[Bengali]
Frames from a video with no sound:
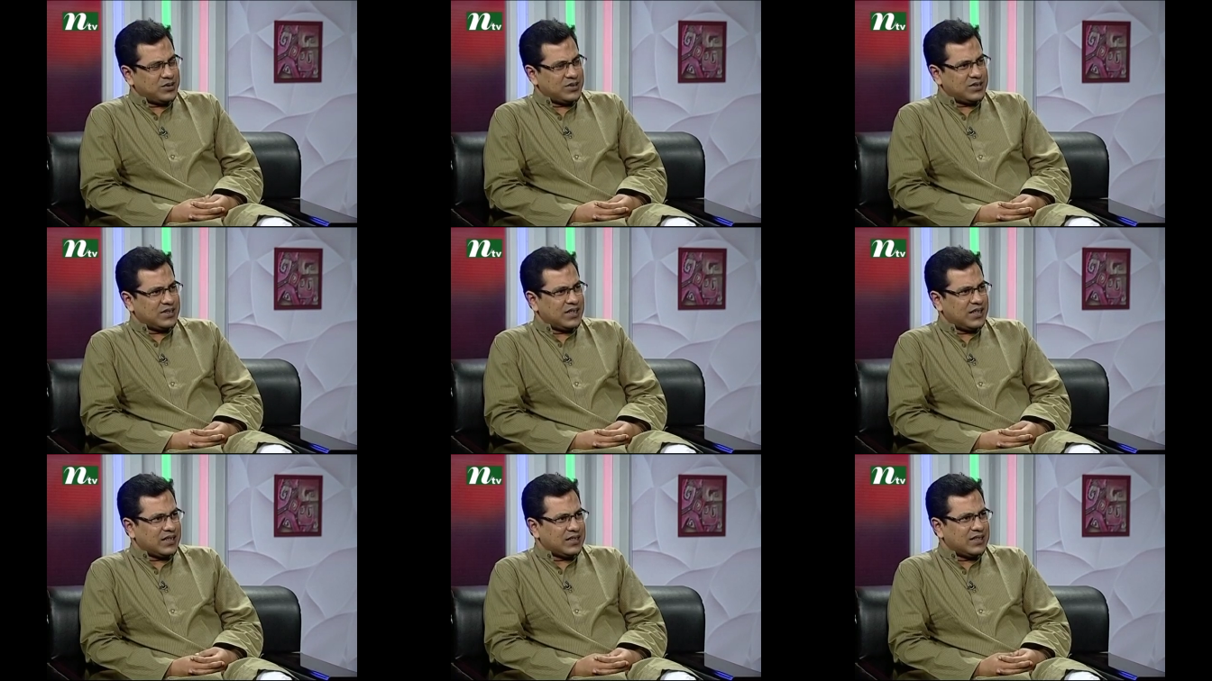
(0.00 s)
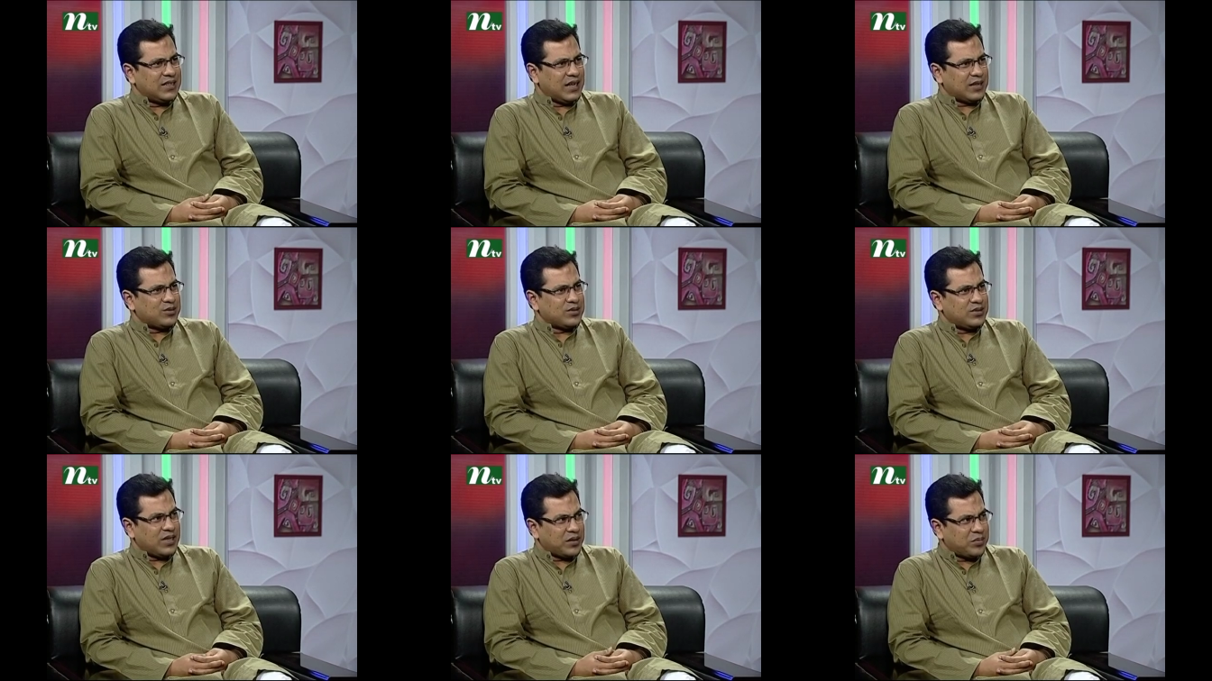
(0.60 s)
যে একটি
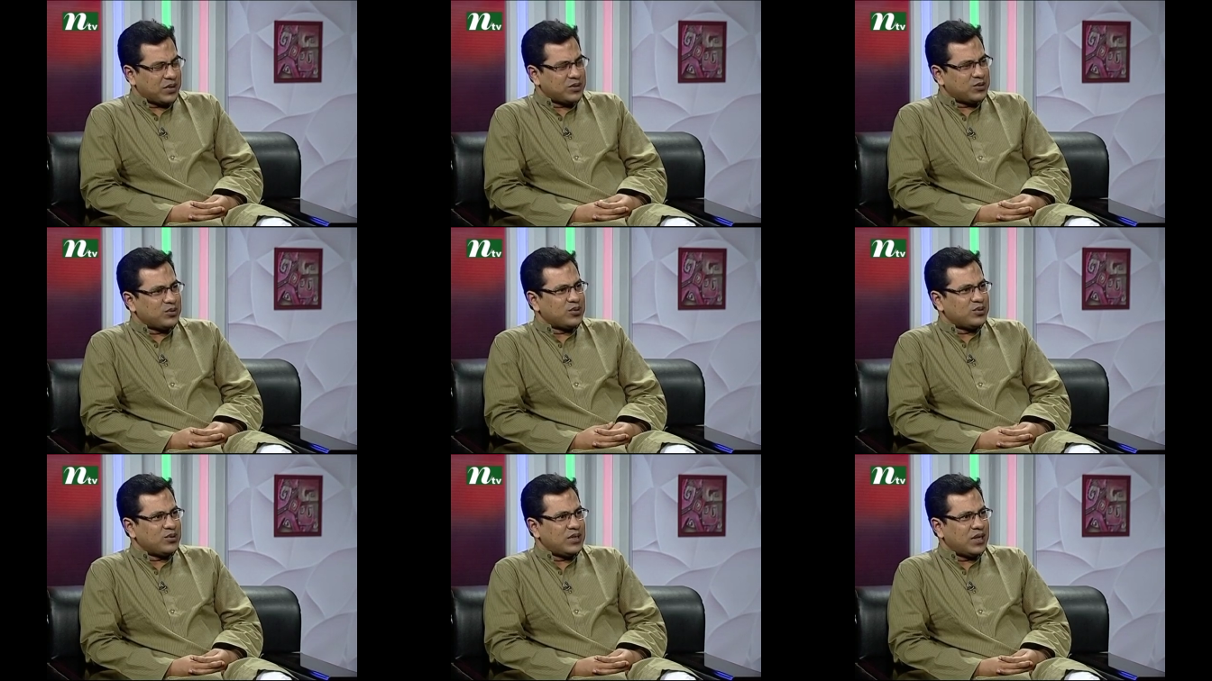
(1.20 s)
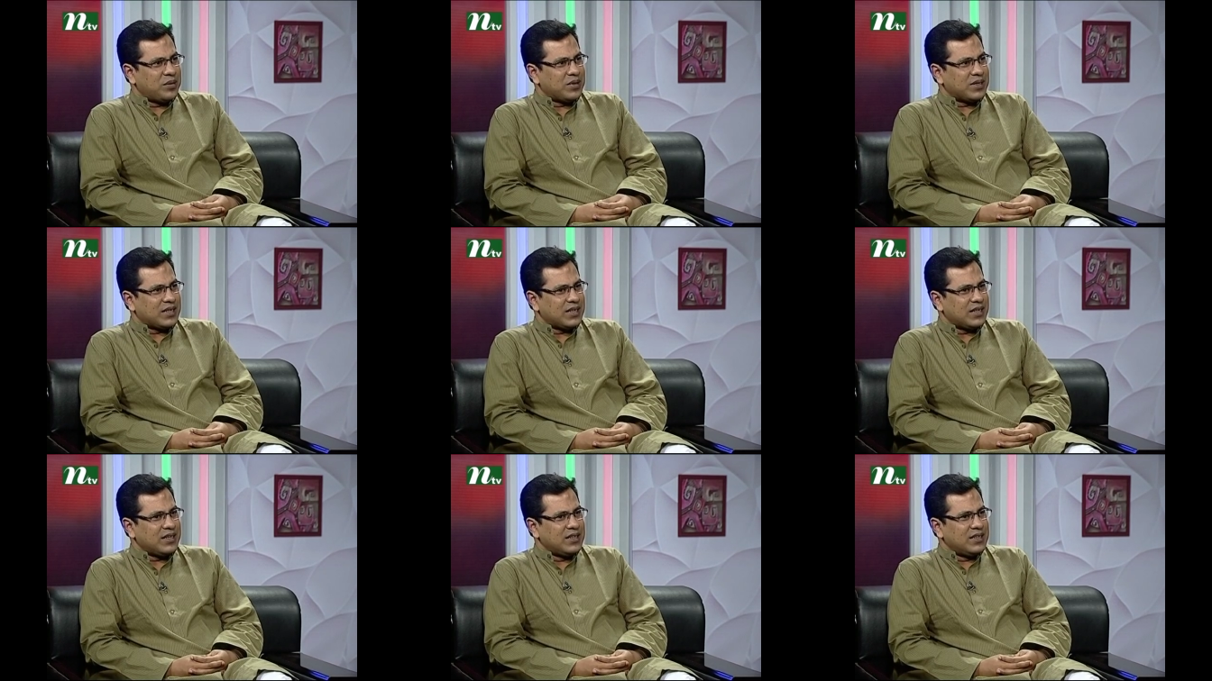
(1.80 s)
নাটক দেখবার জন্য যদি আমাকে